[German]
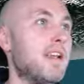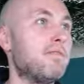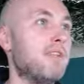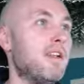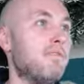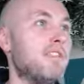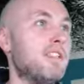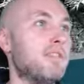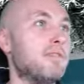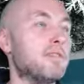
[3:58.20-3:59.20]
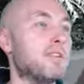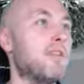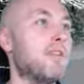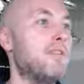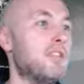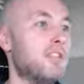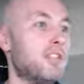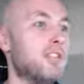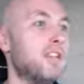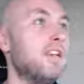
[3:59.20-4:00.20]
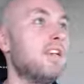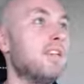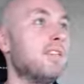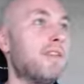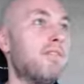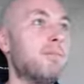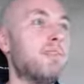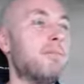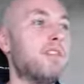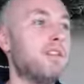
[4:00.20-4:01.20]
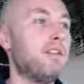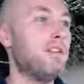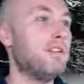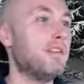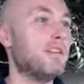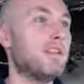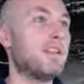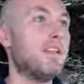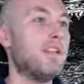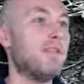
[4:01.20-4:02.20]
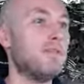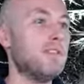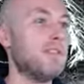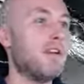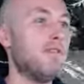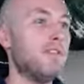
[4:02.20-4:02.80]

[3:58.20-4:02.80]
wir laufen jetzt schon los. Holy shit, der Wamsi Michel geht los auf dem